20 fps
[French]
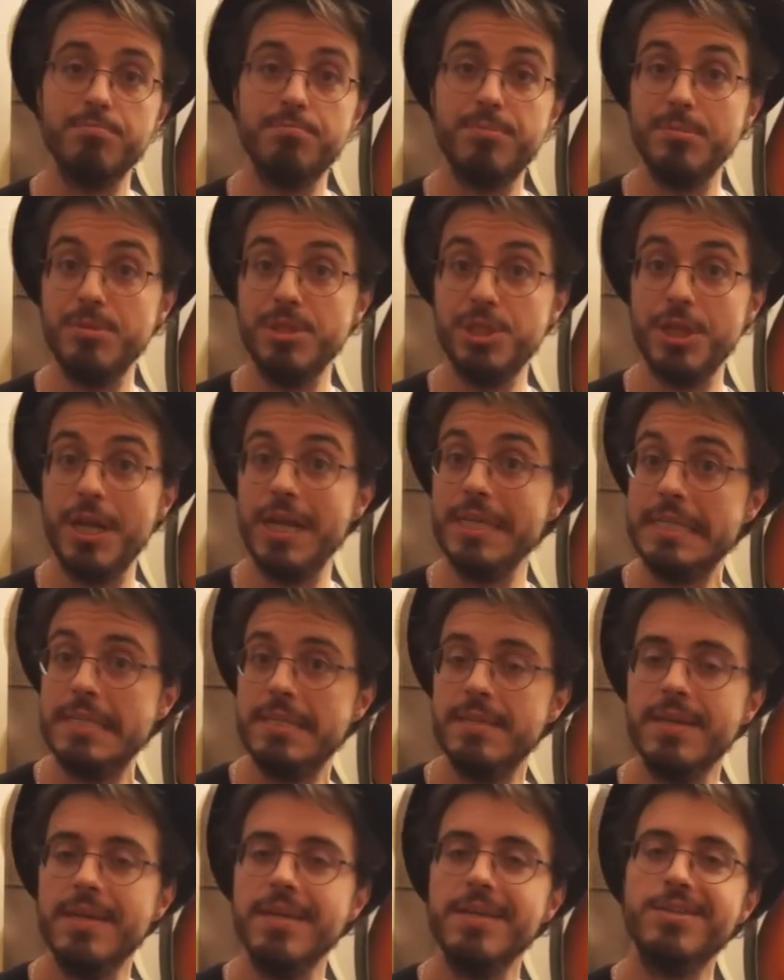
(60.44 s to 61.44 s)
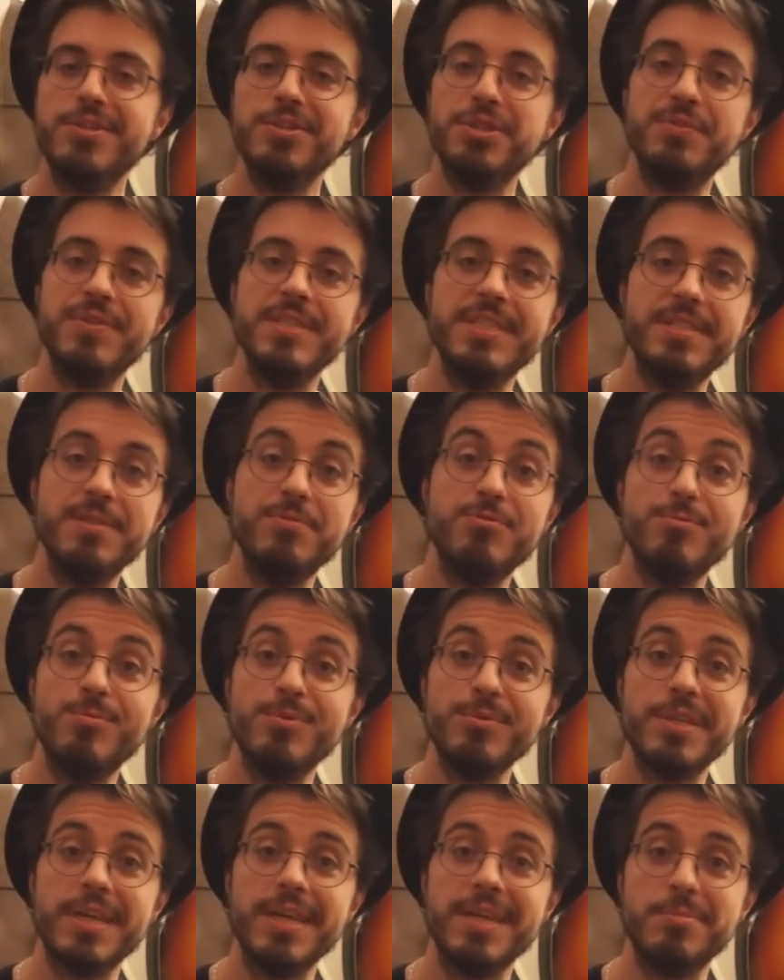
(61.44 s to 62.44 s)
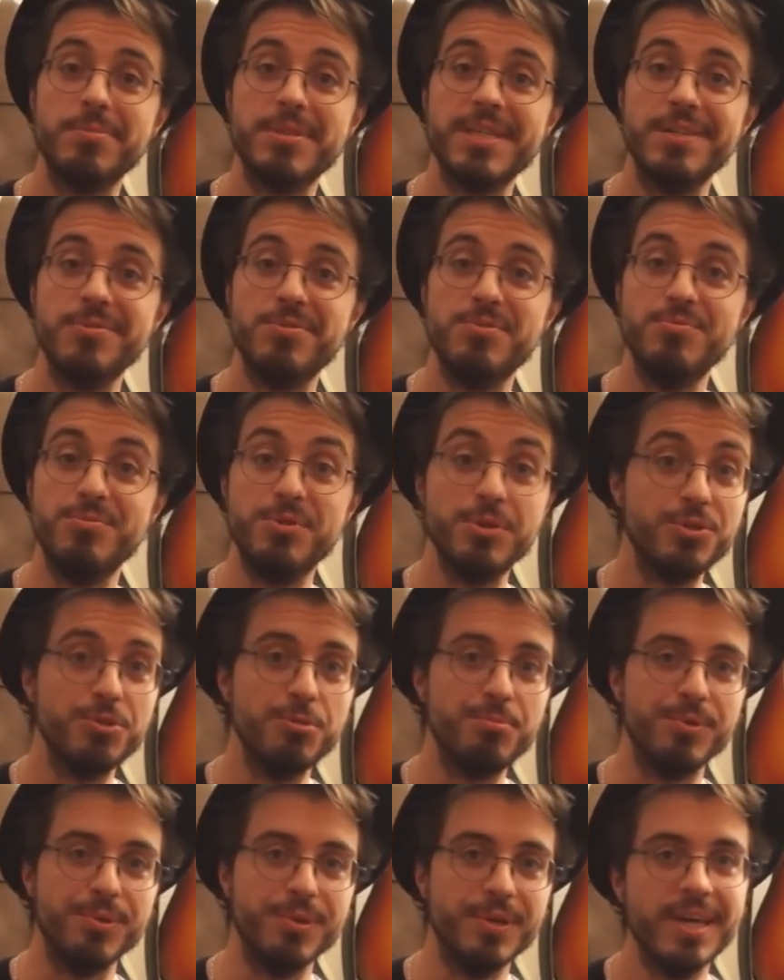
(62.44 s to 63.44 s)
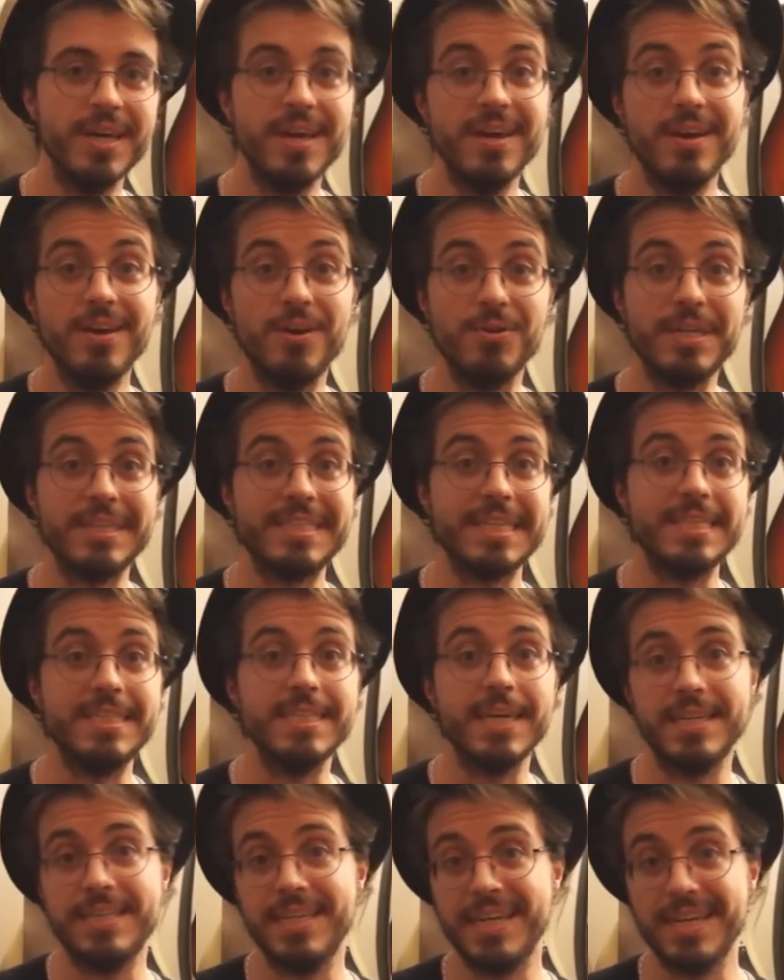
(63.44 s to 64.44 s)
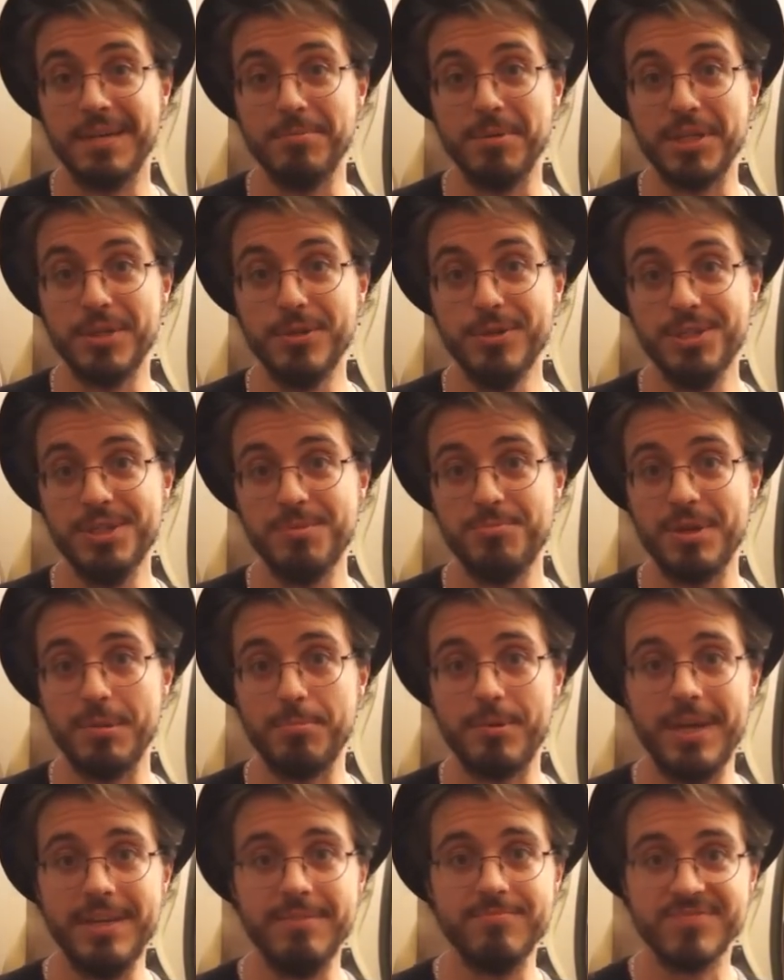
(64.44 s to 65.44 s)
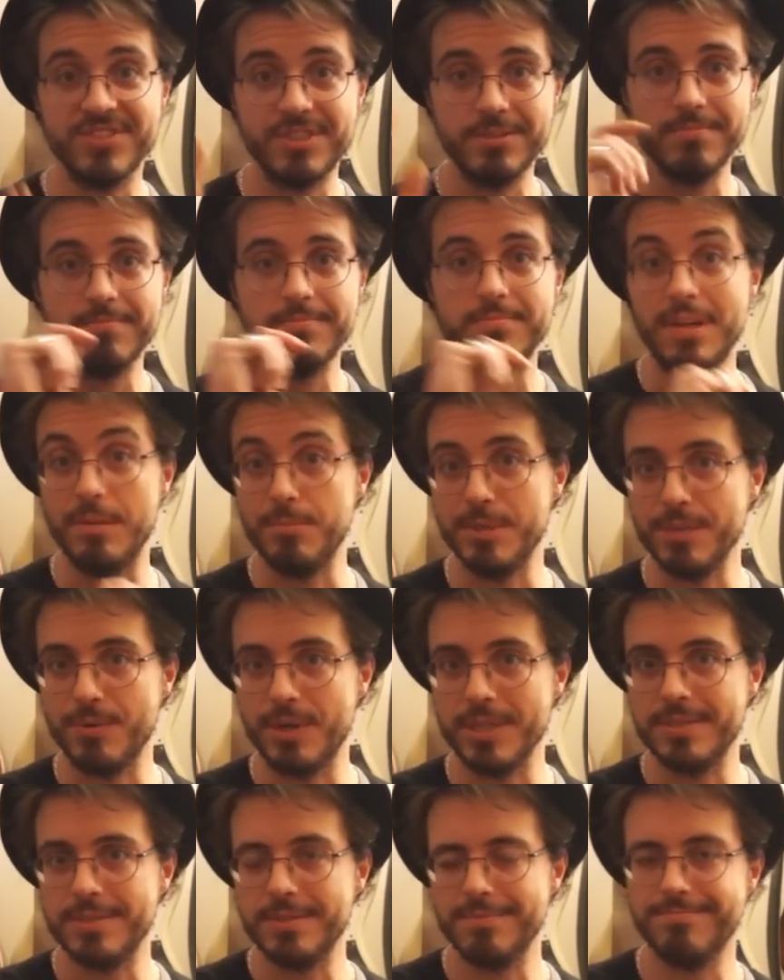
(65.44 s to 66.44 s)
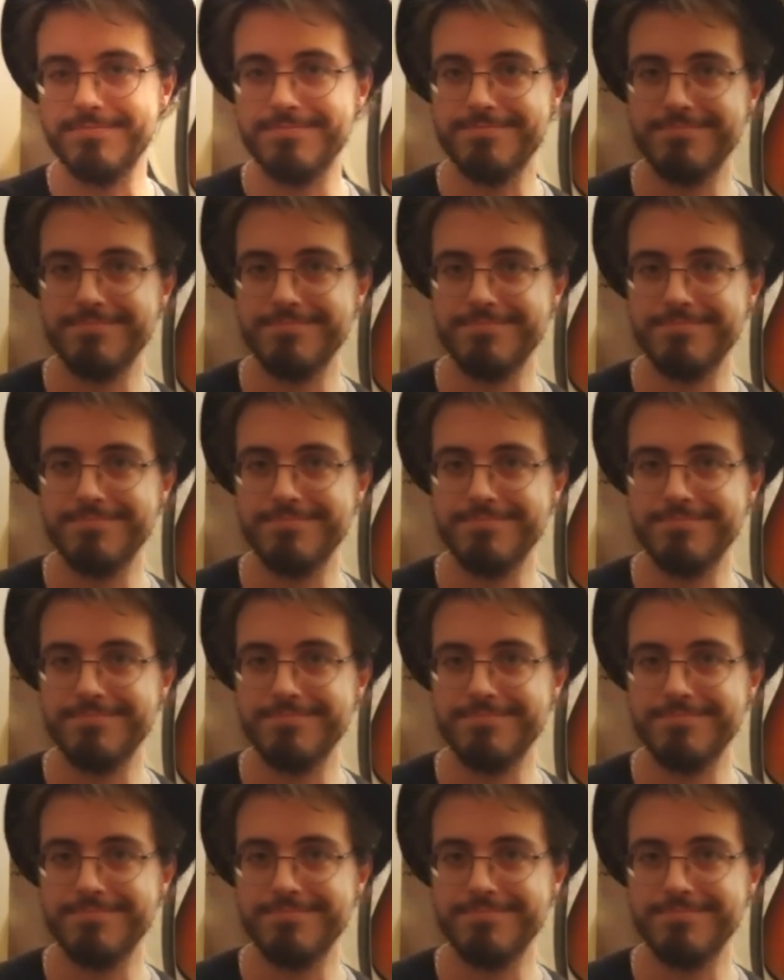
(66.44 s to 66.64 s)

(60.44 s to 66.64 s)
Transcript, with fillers: bébé schlack, que je vais essayer de vous montrer comme ça du mieux que je peux. On attaque direct avec la main gauche, et puis après, la main droite.